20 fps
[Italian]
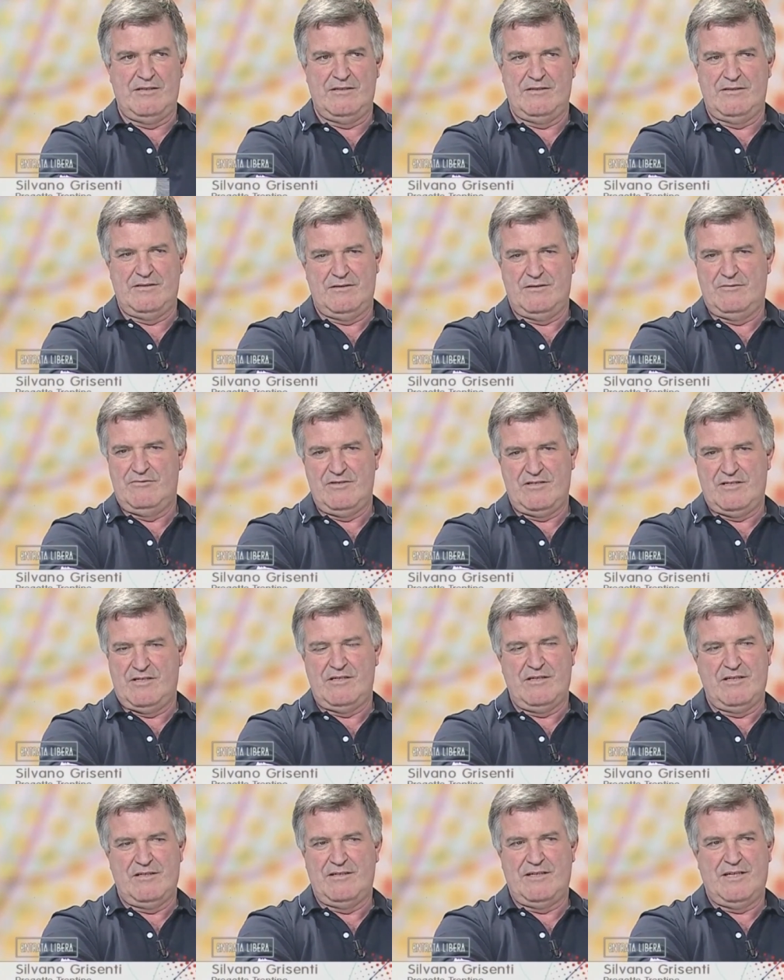Eh, questa è
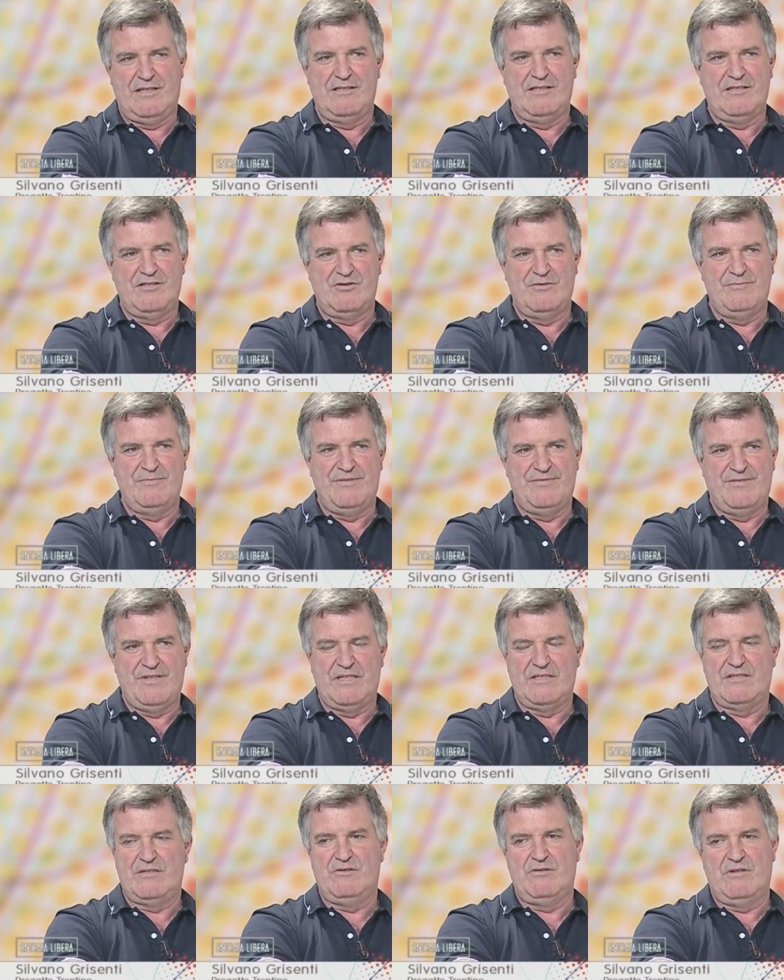una grande
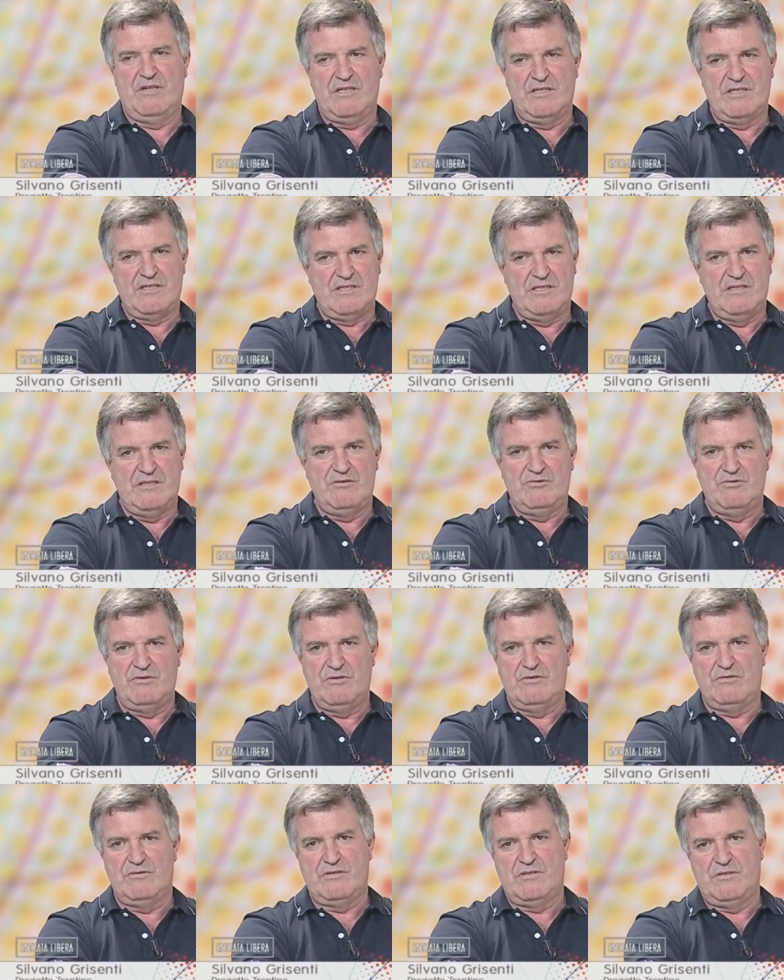semplificazione, anche se devo
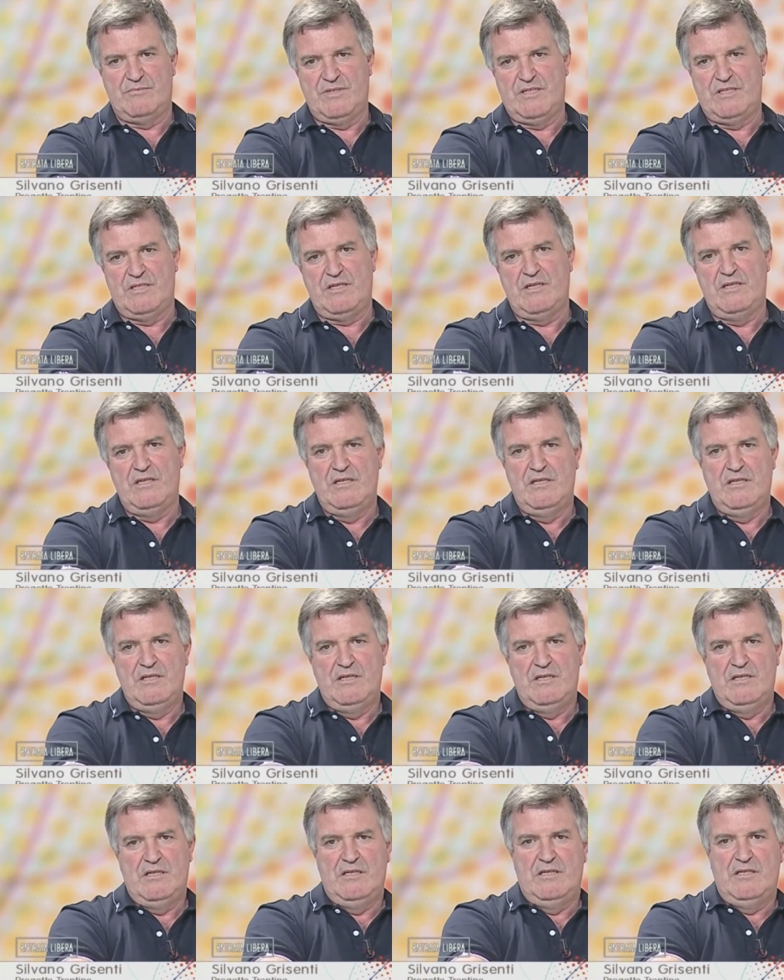dire onestamente
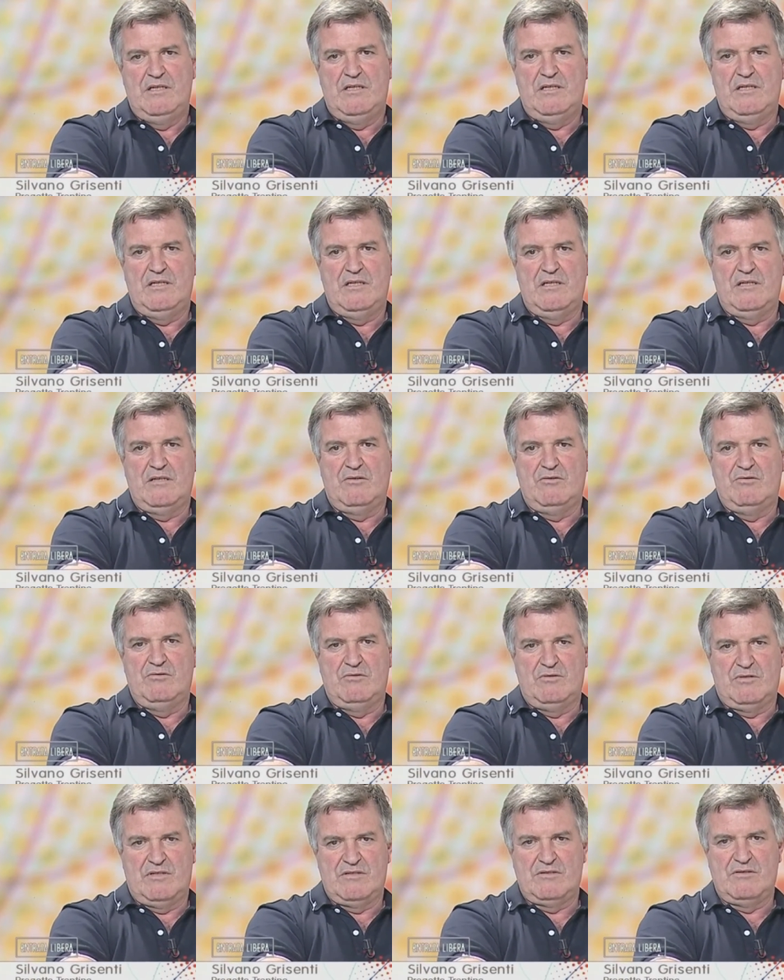eh, con
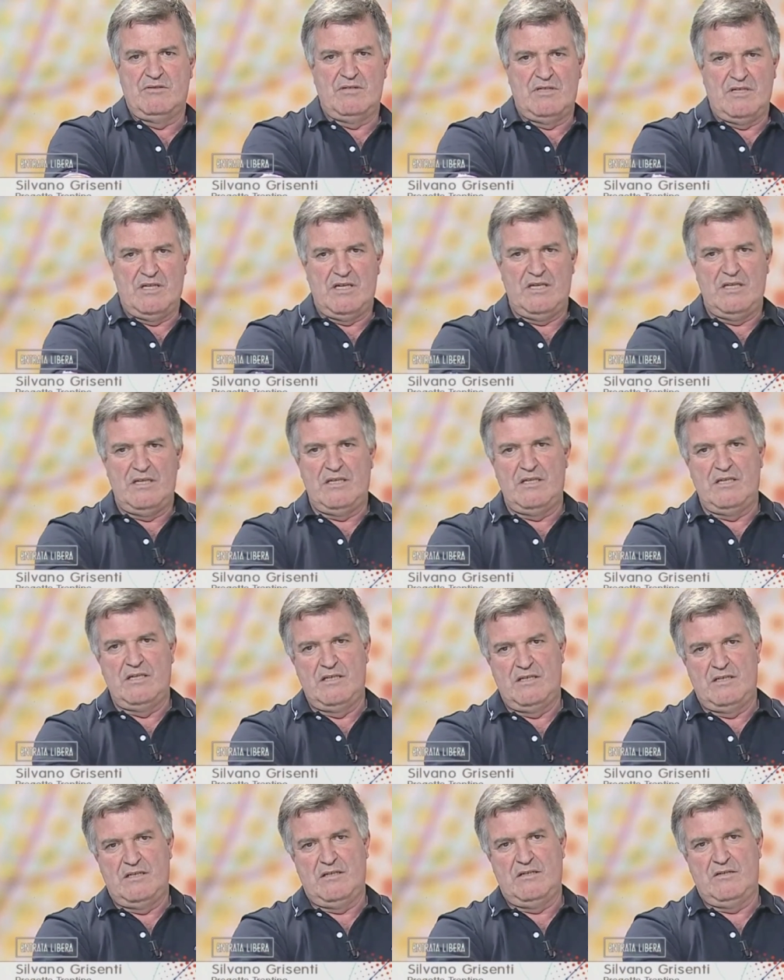Lorenzo Dellai
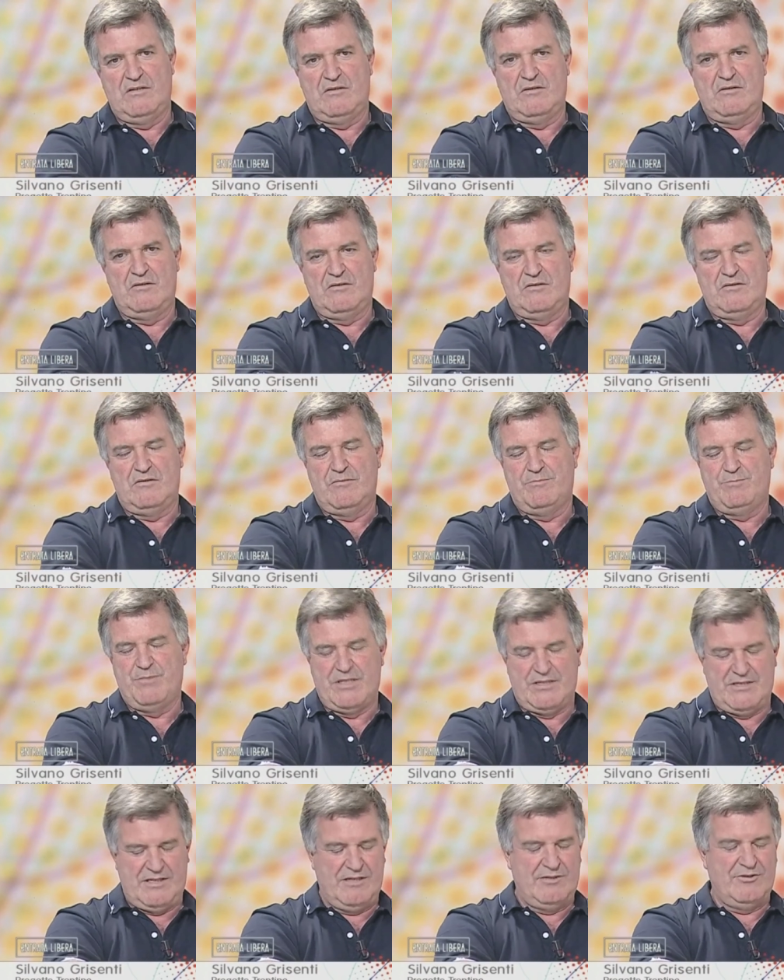eh, ho
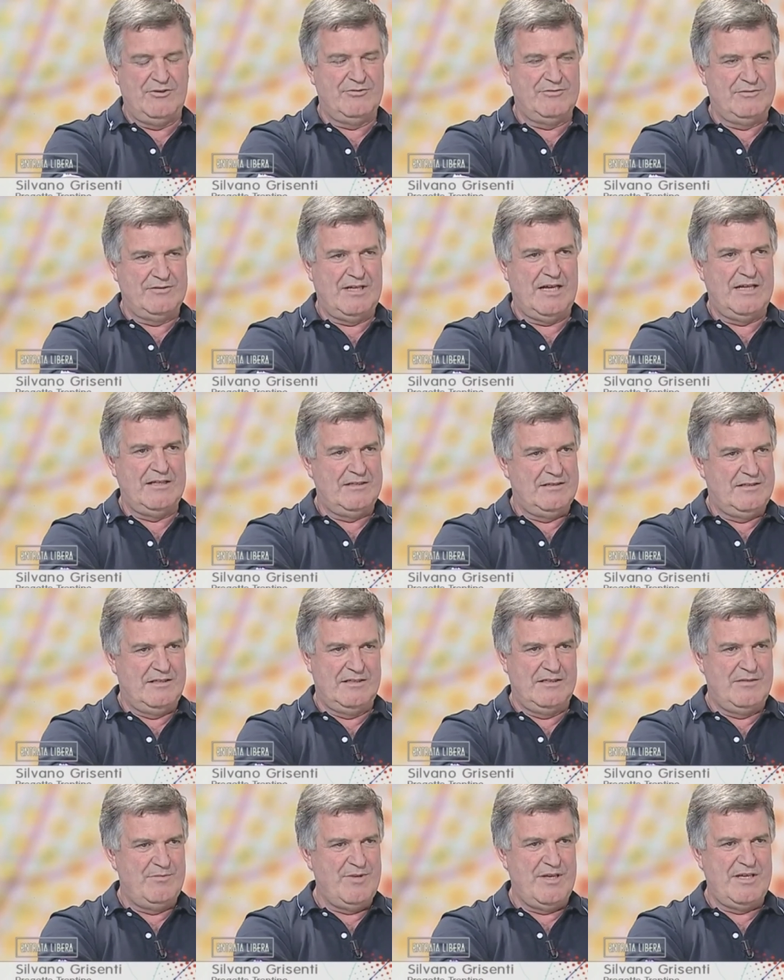passato tanti
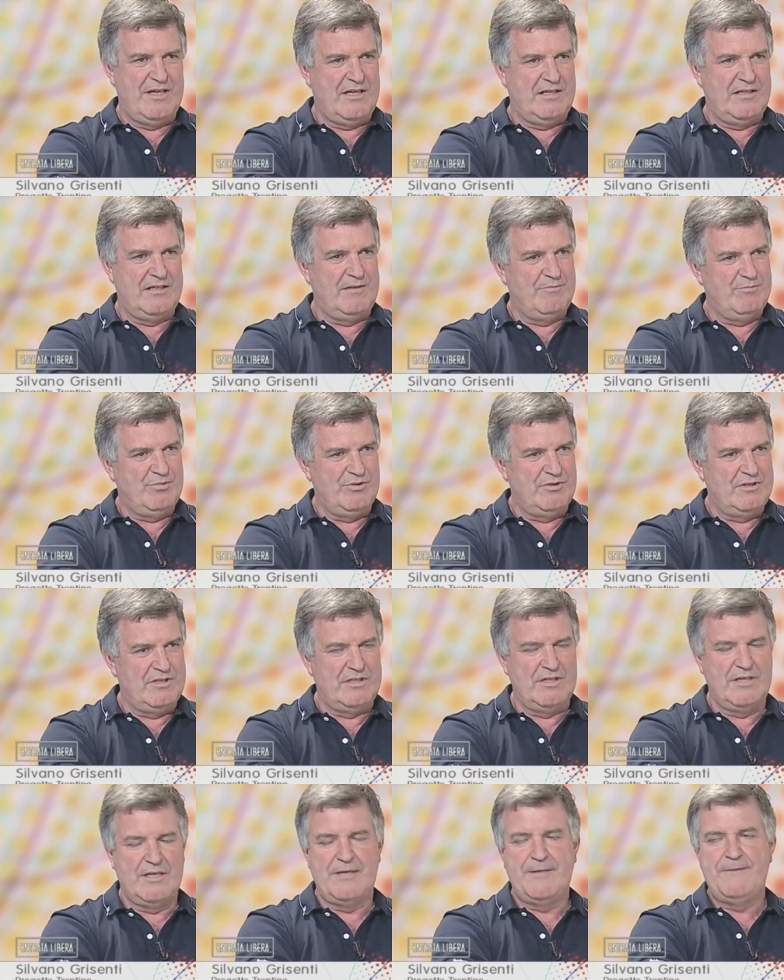dei miei anni in
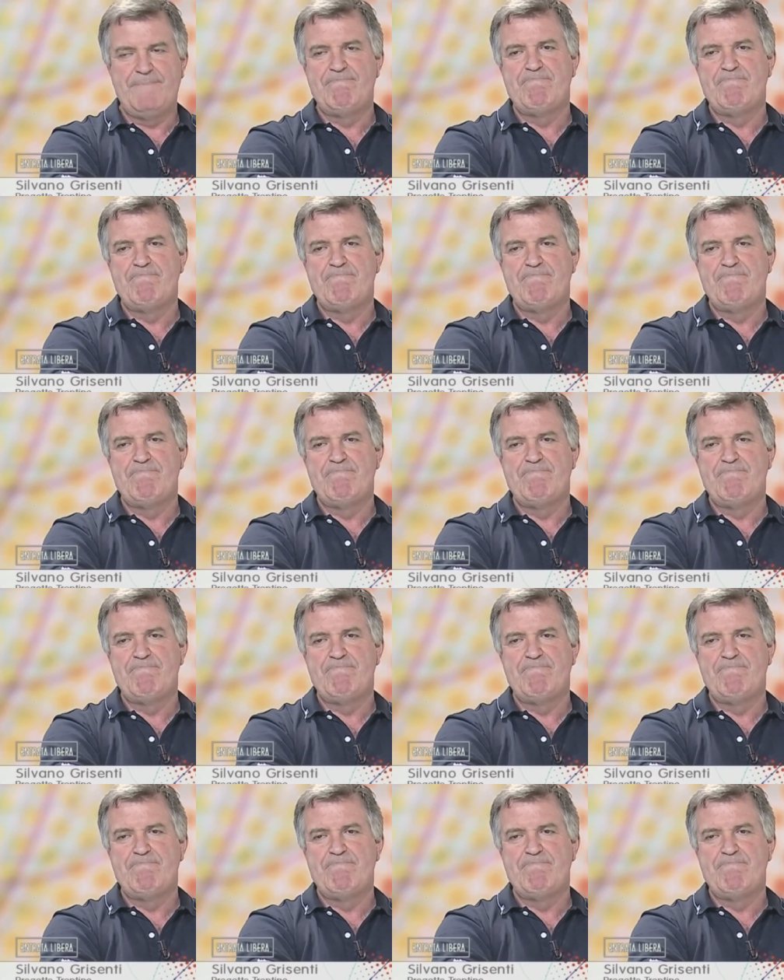politica